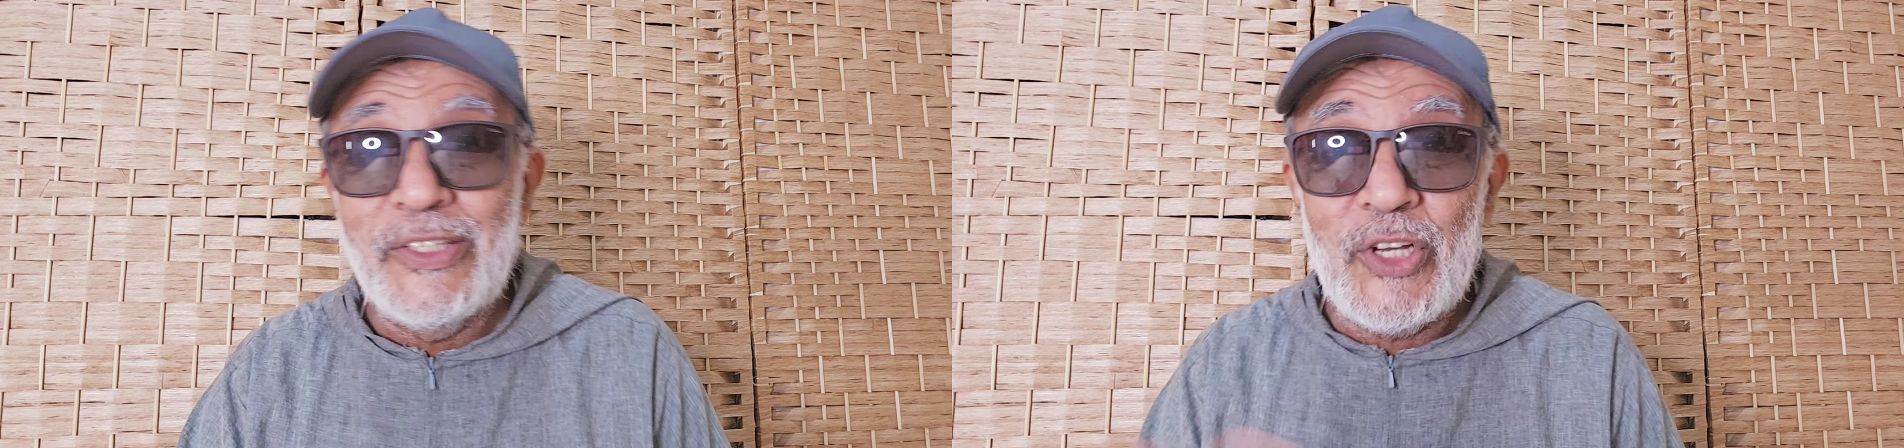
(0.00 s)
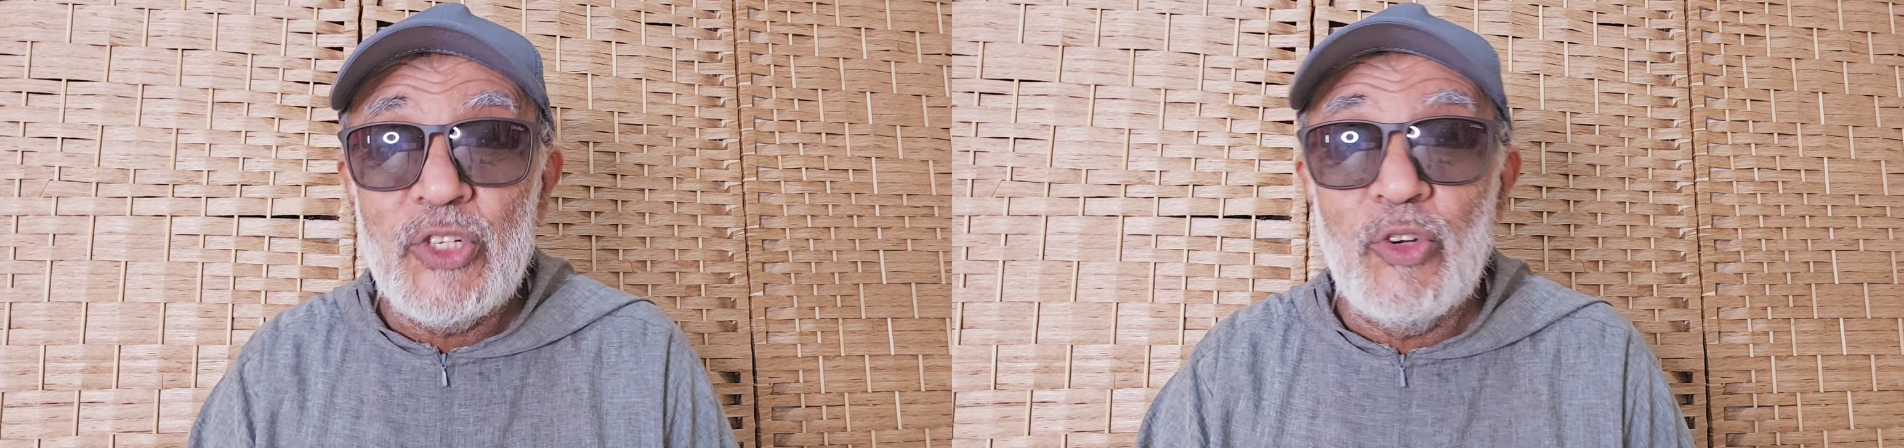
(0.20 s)

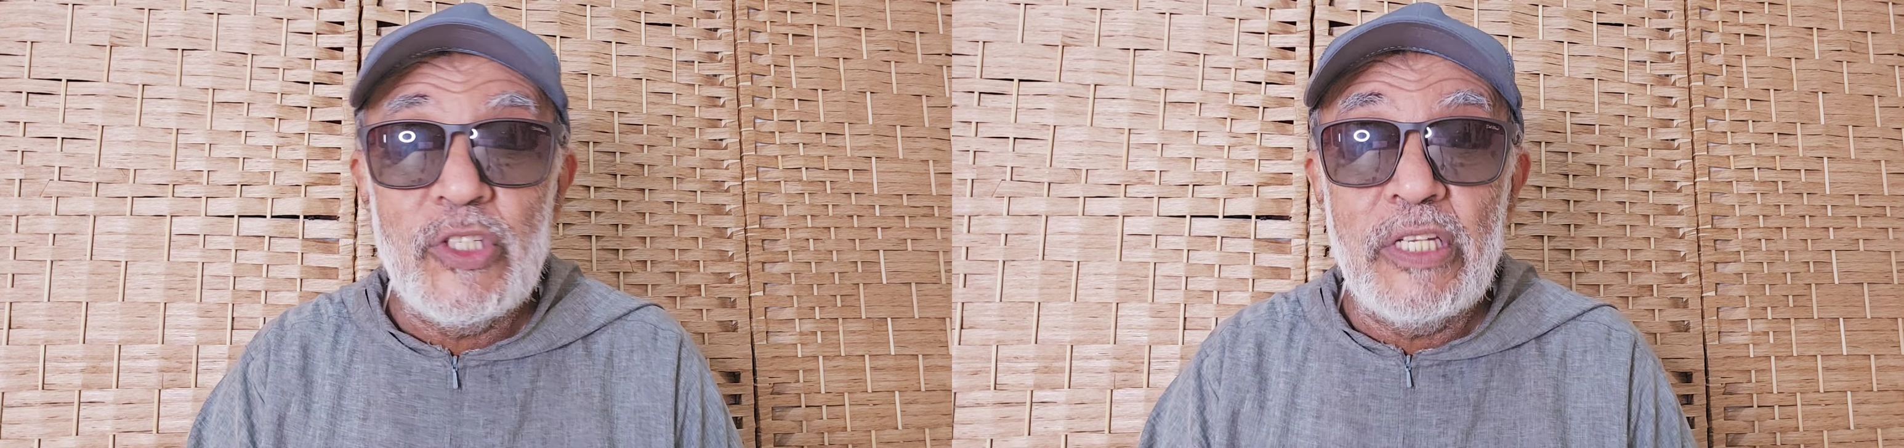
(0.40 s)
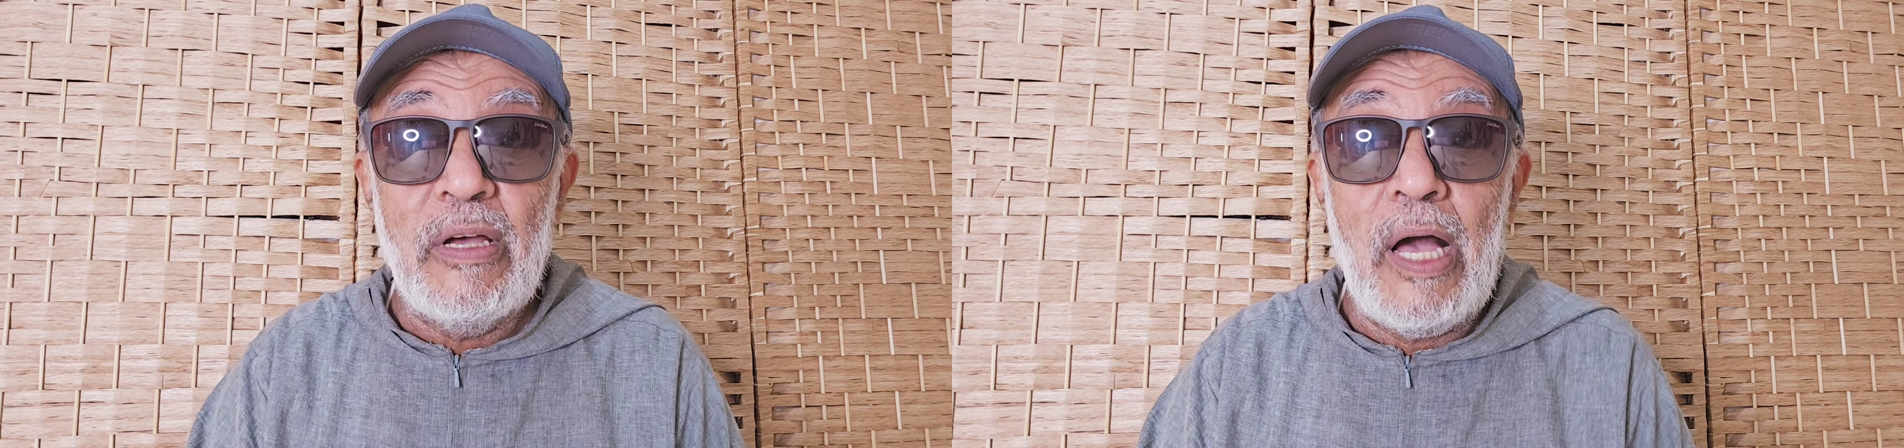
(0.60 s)
تخشون
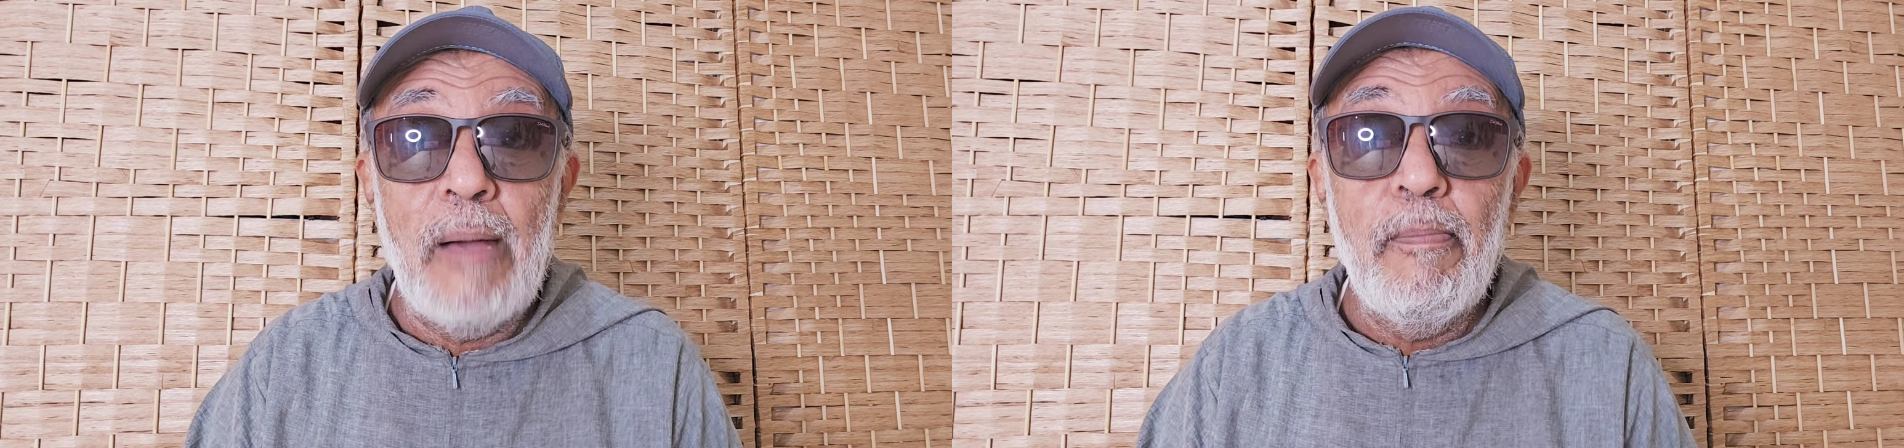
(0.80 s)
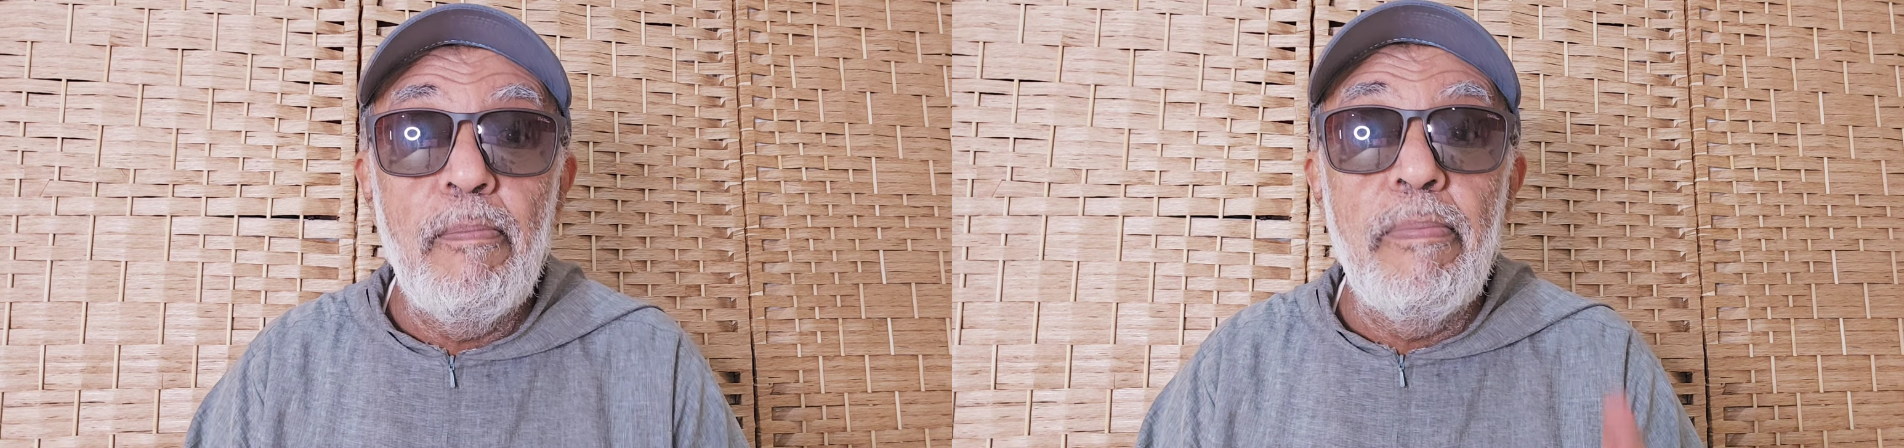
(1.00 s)
اقتدام
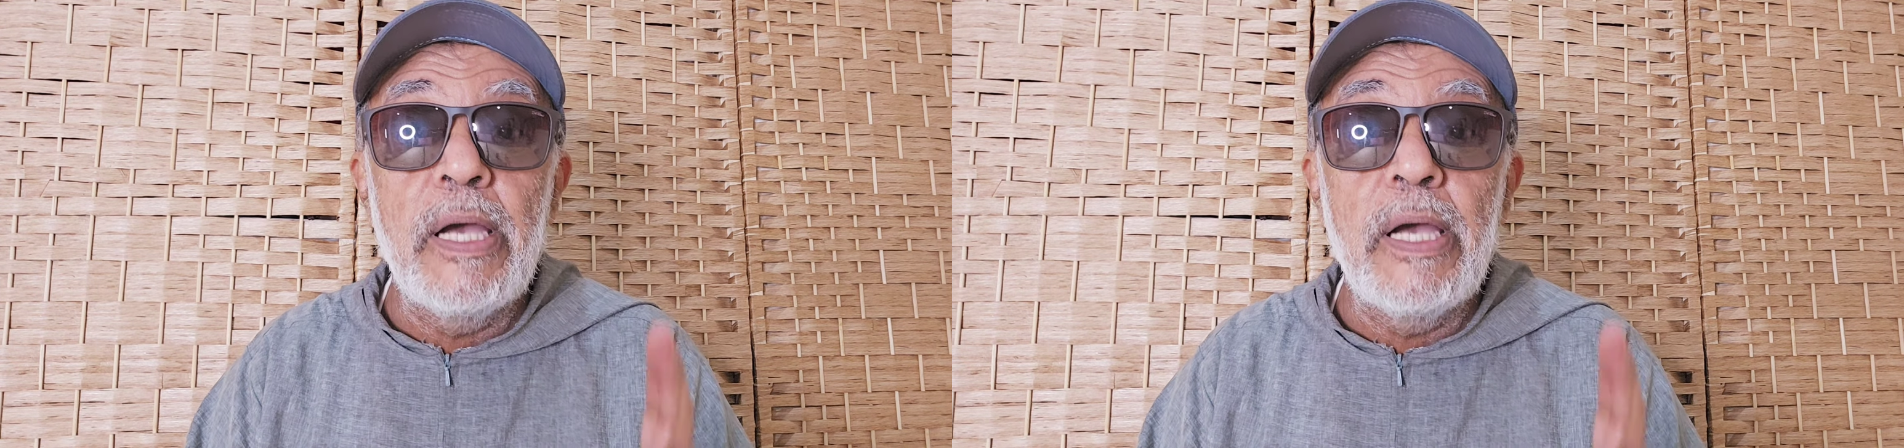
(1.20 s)
أحب